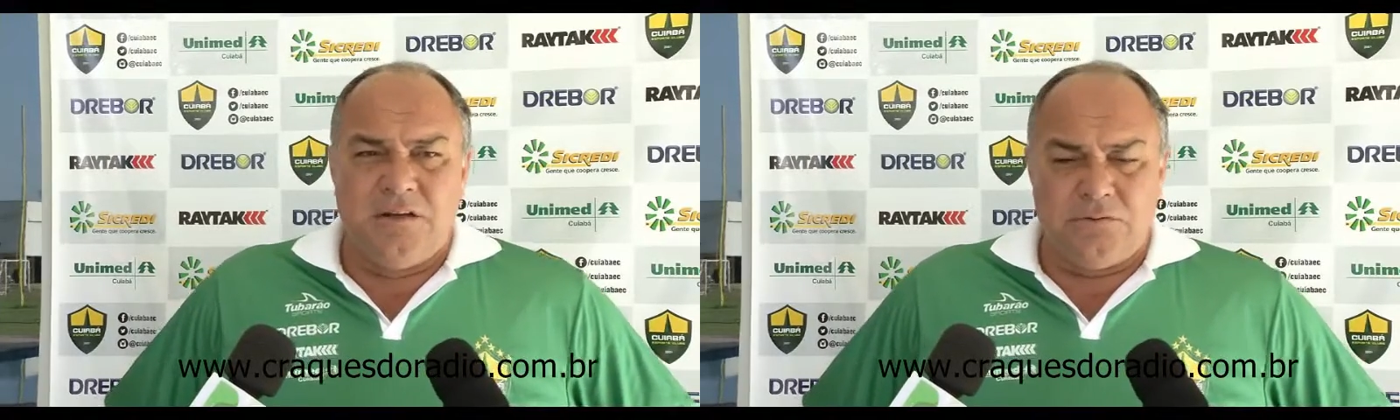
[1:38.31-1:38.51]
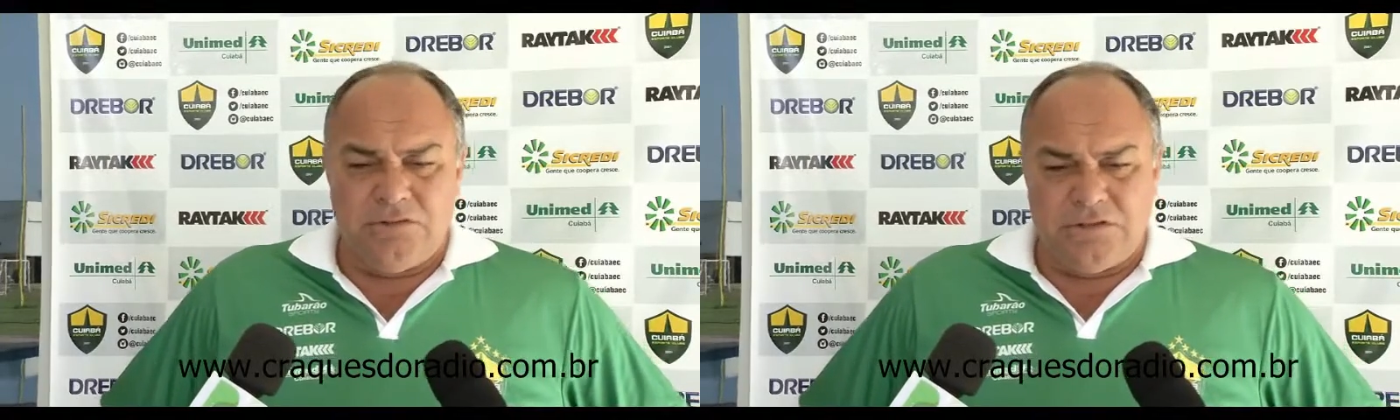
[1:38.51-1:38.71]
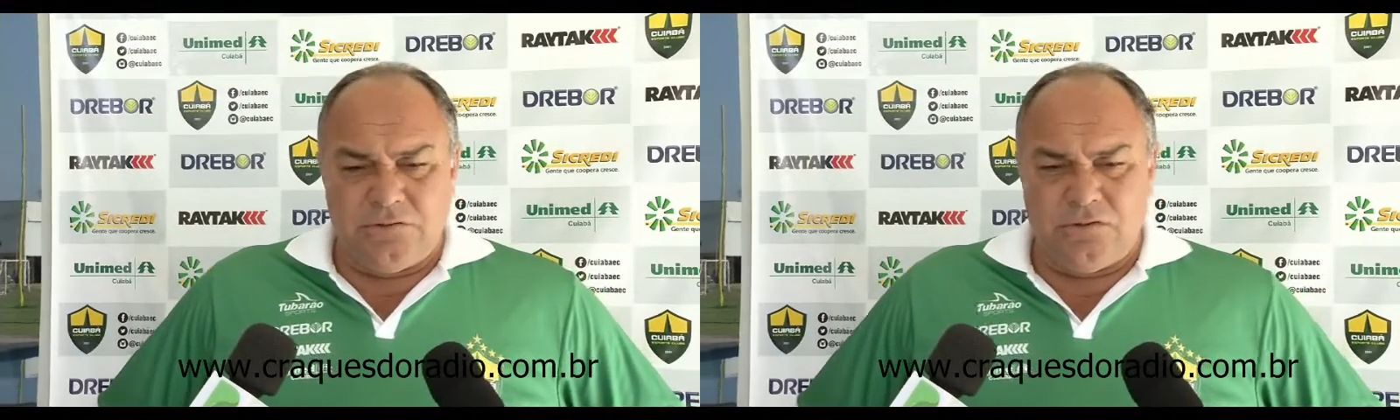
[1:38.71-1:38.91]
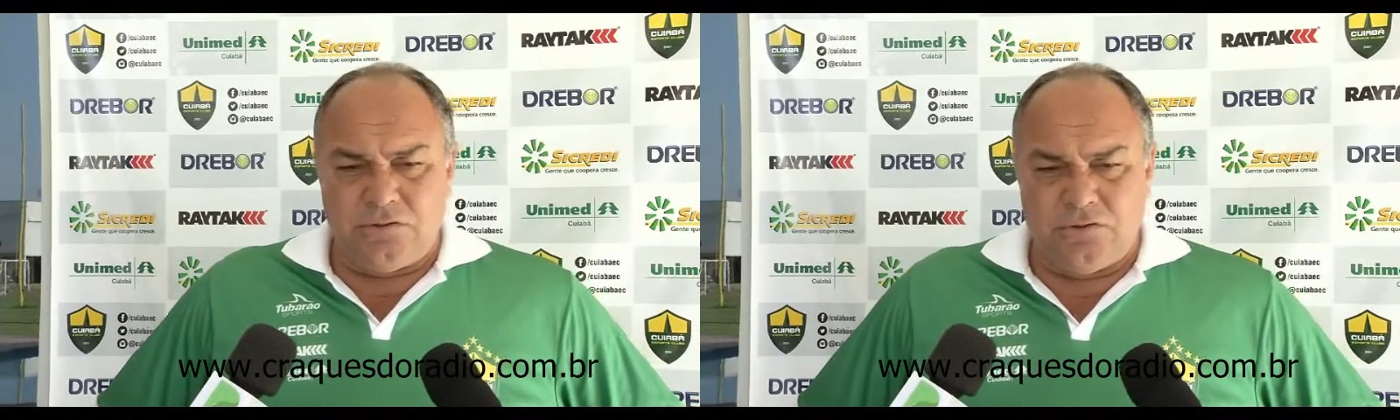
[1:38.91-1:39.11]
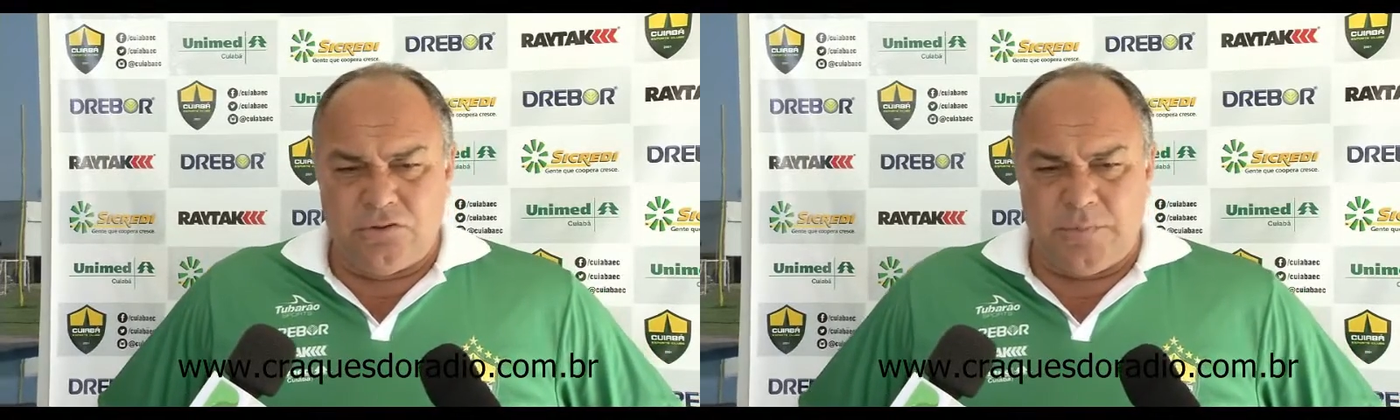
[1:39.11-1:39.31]
o dia do
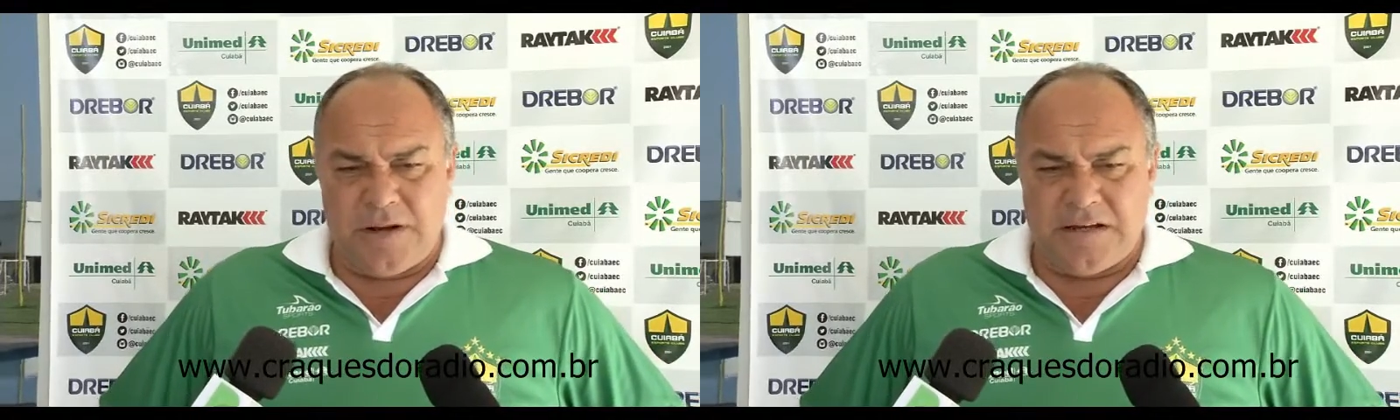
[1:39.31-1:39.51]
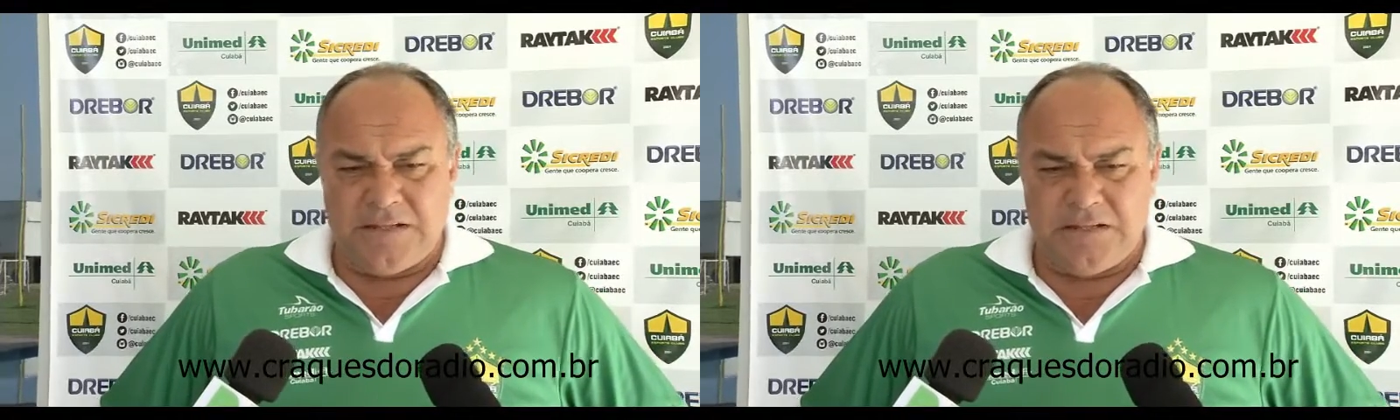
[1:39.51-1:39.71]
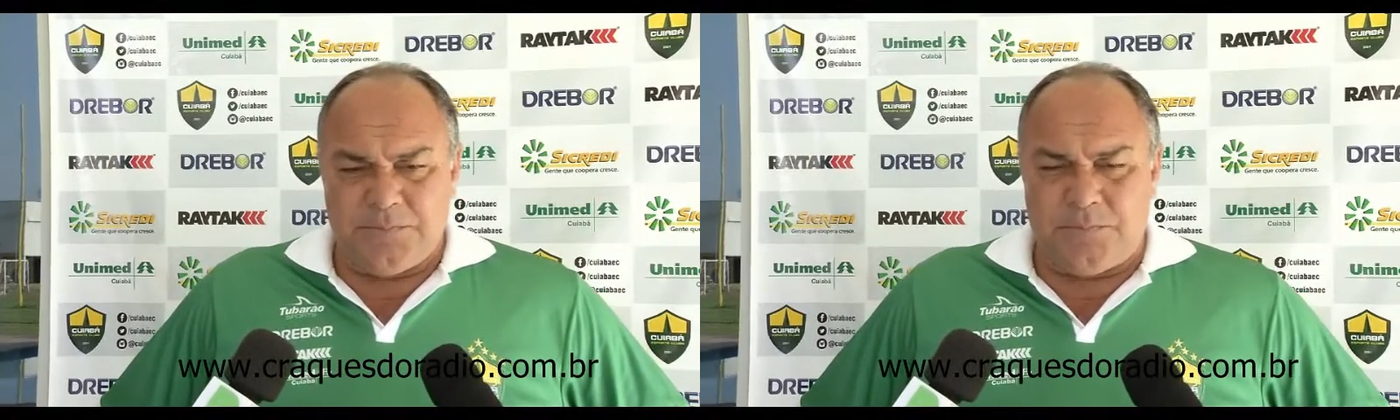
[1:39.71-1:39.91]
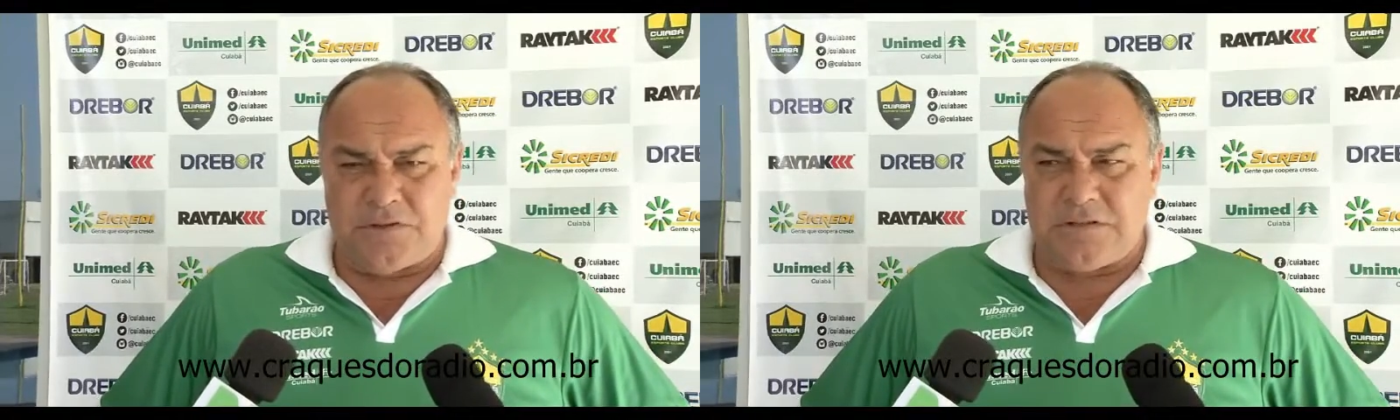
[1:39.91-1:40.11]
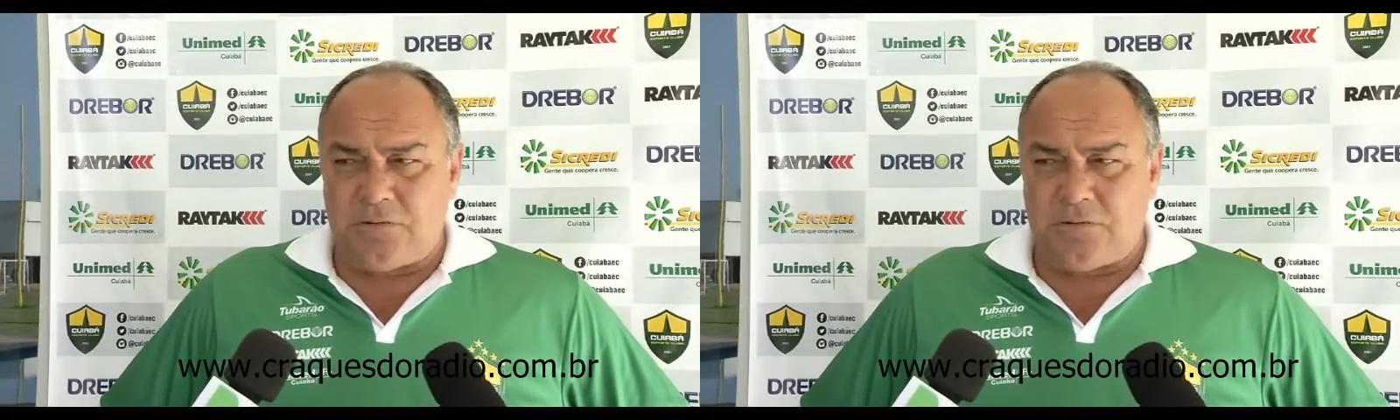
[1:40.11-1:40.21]
jogo para que a gente possa